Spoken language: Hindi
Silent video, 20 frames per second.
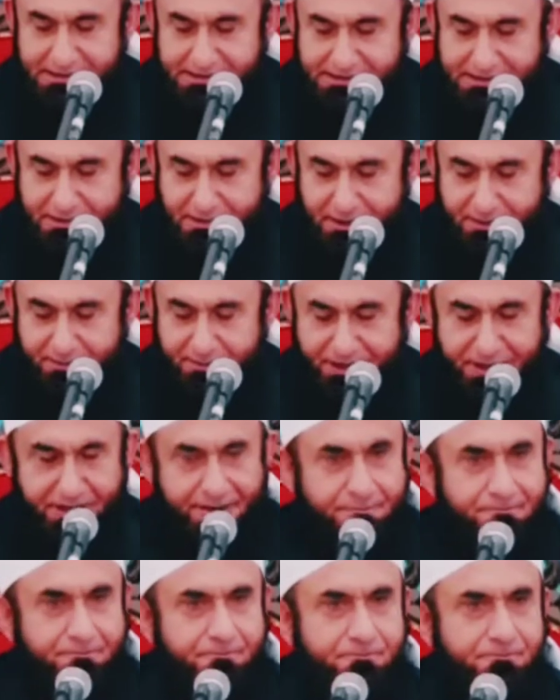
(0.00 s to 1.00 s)
एक सहाबी
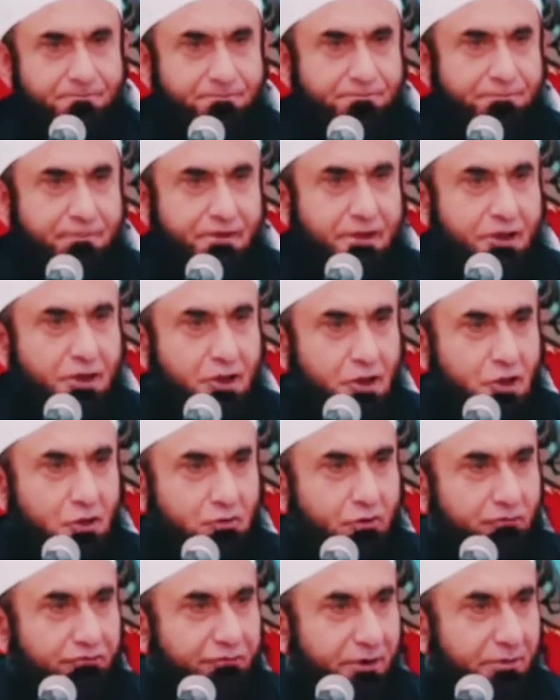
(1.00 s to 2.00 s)
हैं
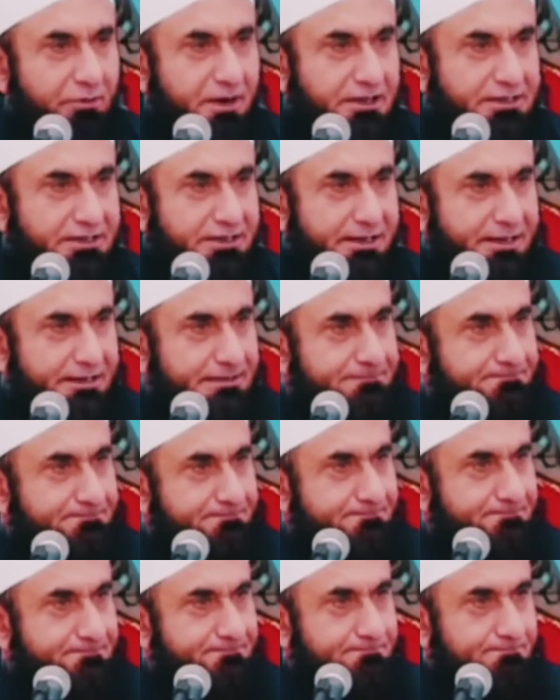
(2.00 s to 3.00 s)
वो फरमाते
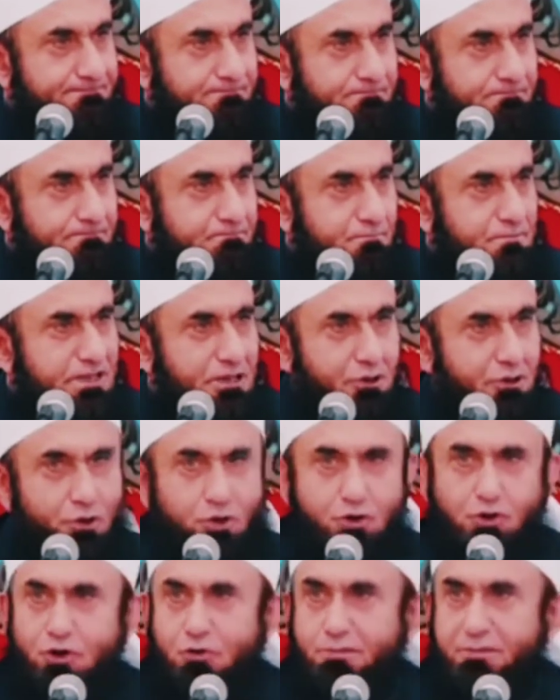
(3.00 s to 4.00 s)
हैं
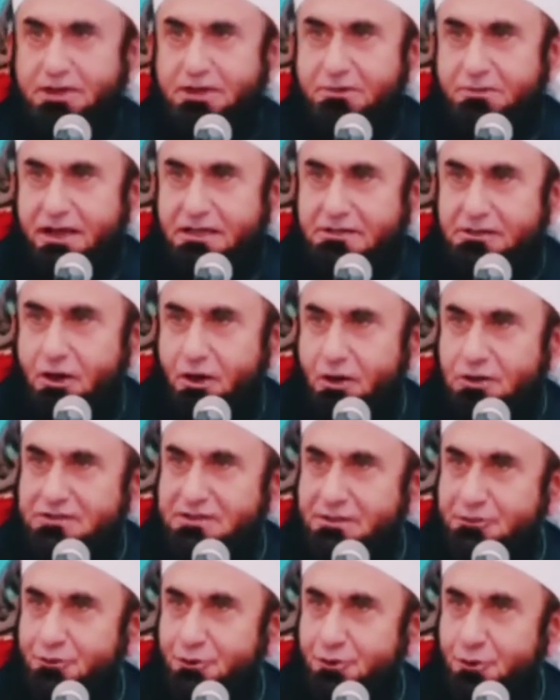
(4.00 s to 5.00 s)
लोगों मेरी बात गौर
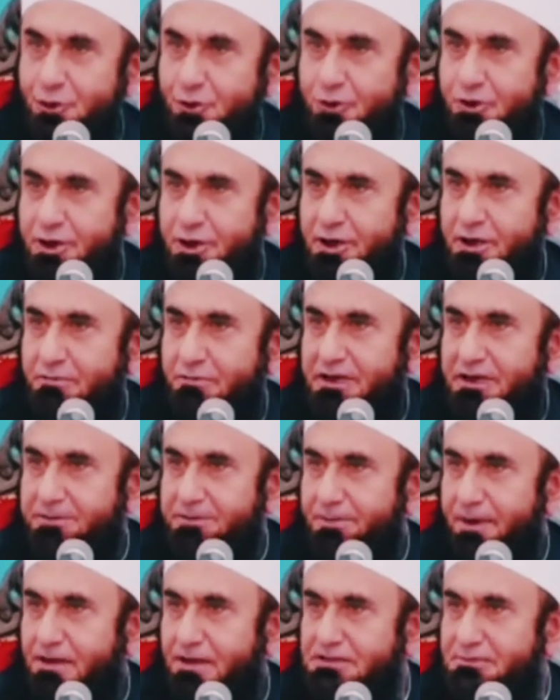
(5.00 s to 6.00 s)
से सुनो
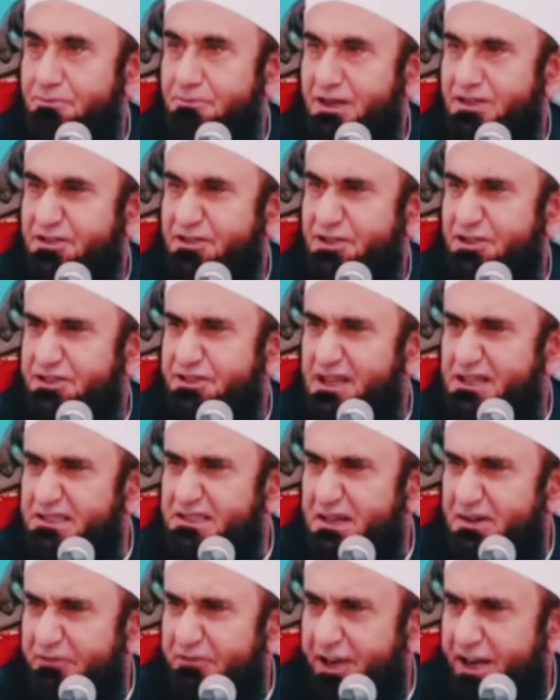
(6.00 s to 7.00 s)
मेरे पास बख्शिश का
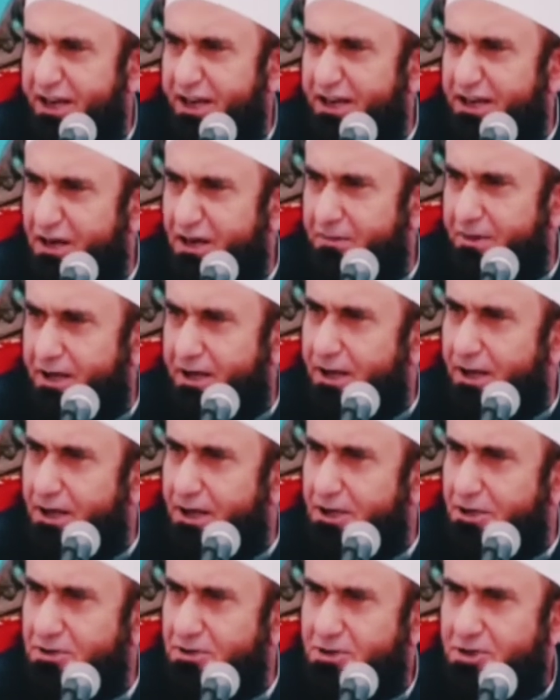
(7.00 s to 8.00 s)
सिर्फ एक अमल
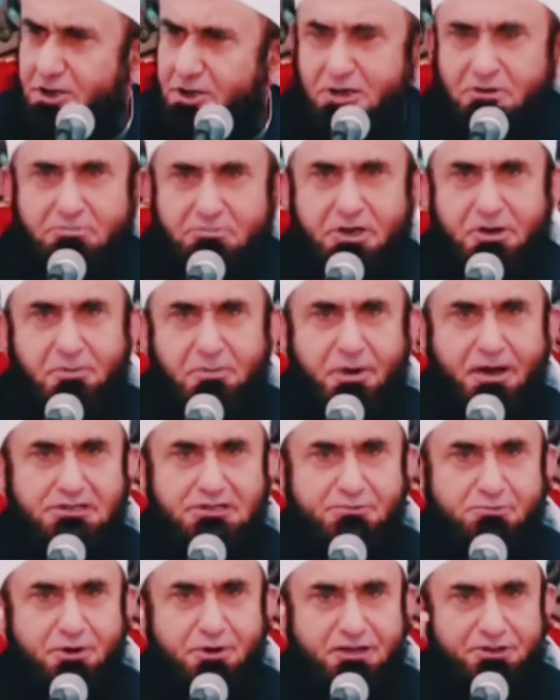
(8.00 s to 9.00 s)
है मेरे
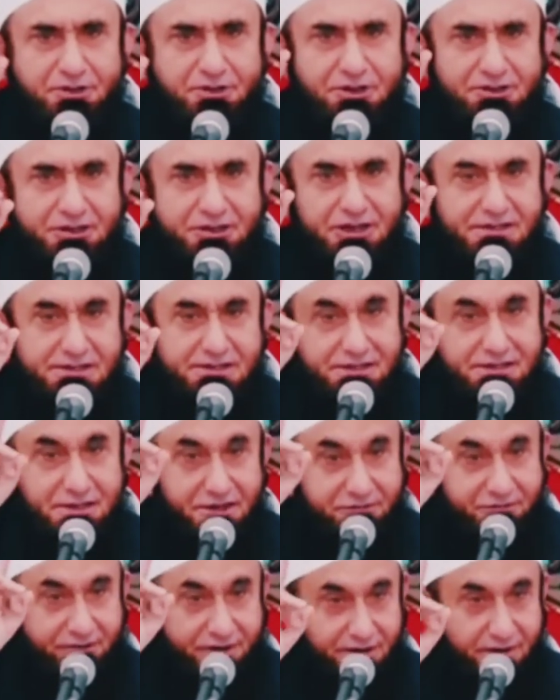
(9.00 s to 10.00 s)
पास बख्शिश का
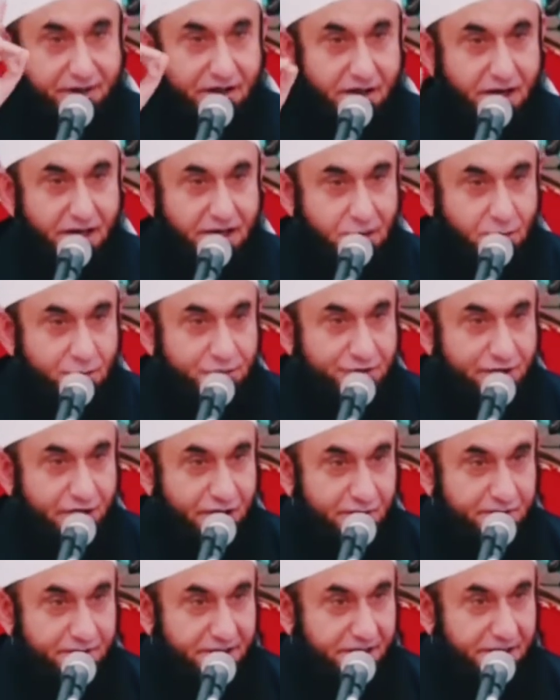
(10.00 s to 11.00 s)
सिर्फ एक हालांकि वो
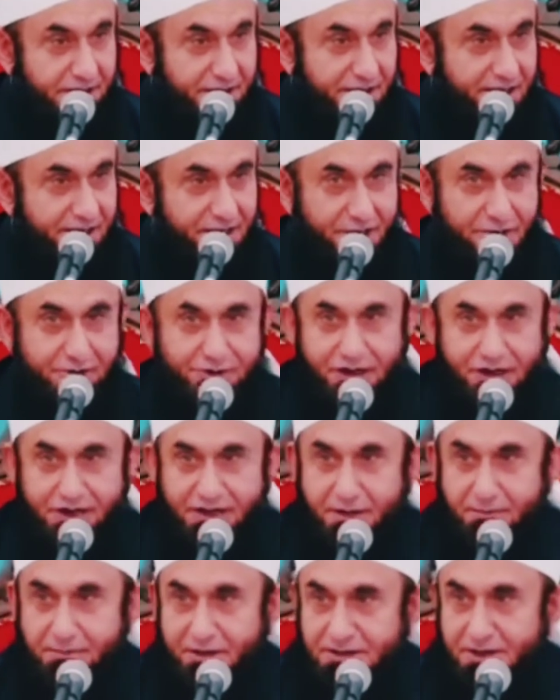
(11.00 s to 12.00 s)
सहाबी हैं
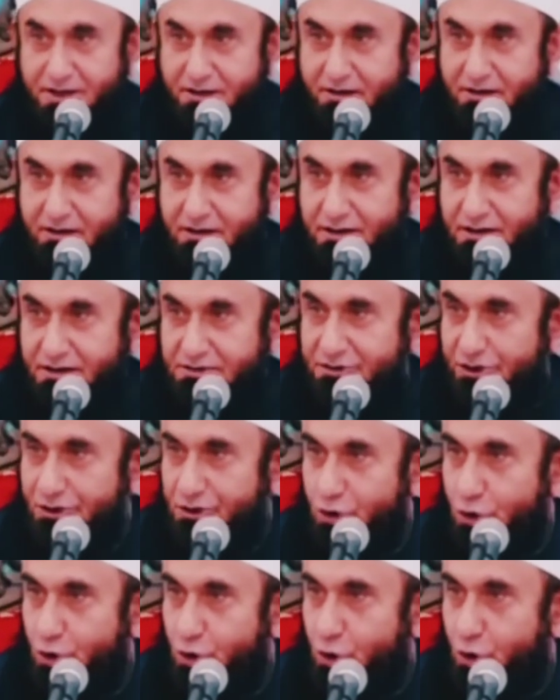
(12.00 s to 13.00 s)
जंग बदर
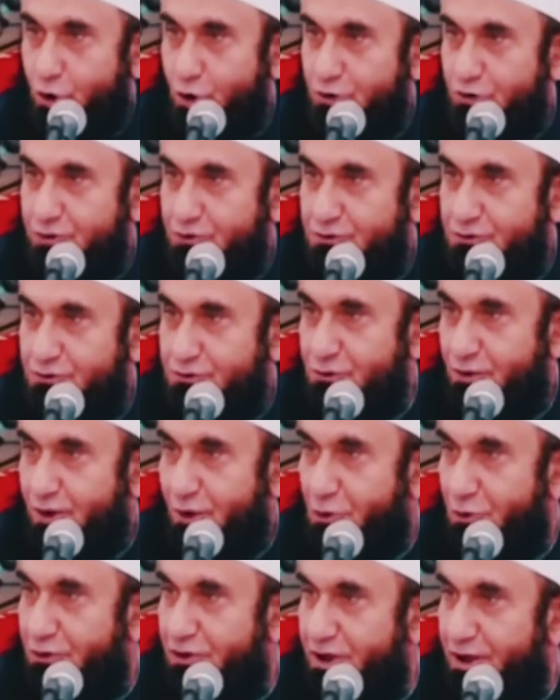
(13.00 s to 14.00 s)
जंग अहद
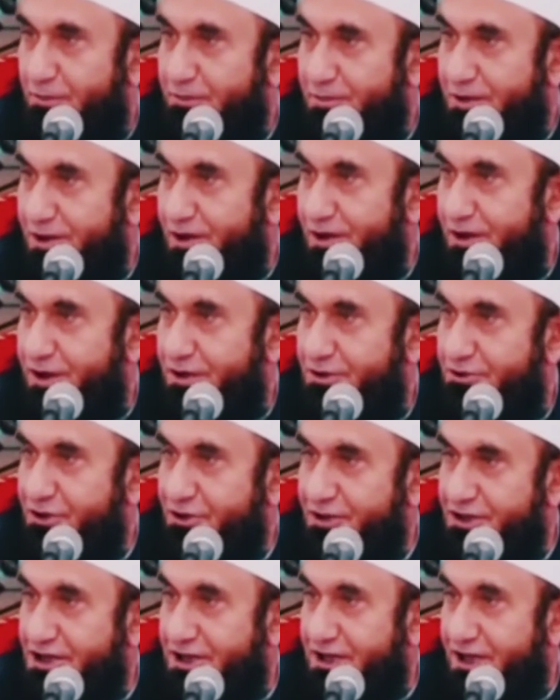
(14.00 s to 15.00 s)
सुलहदैबिया
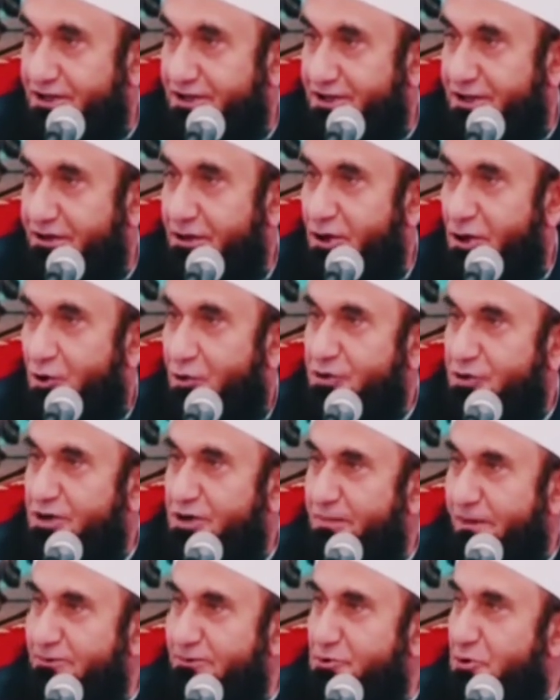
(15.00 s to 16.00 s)
जंग खंदक
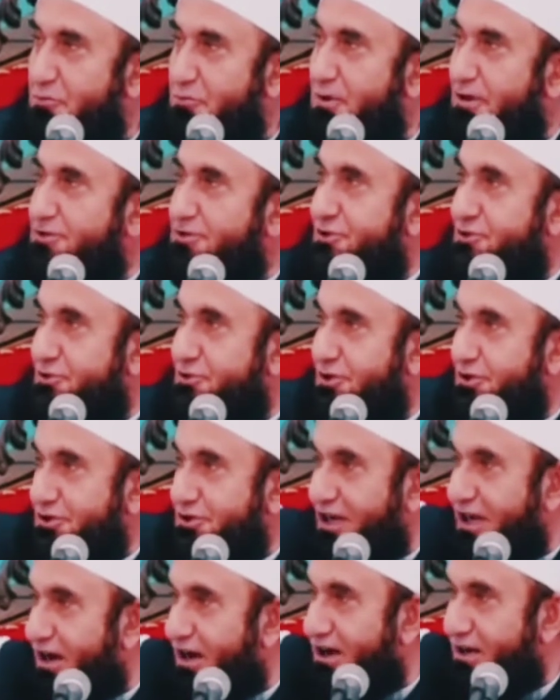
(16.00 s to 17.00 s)
उनके पास तो बख्शिश के
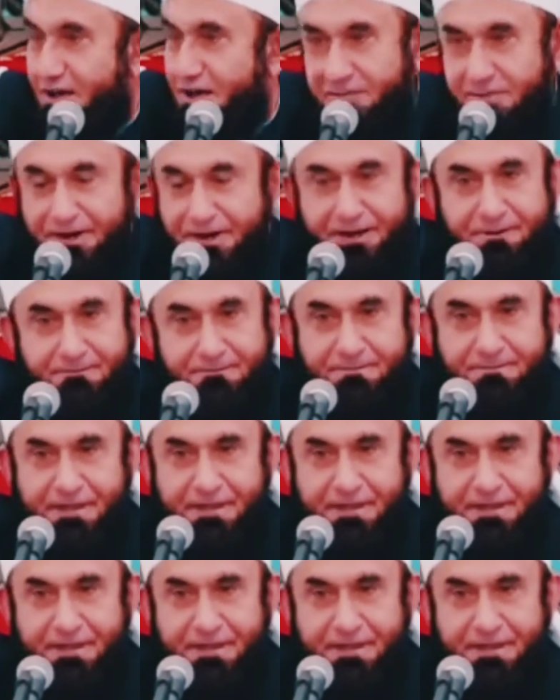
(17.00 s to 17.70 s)
ढेर लगे पड़े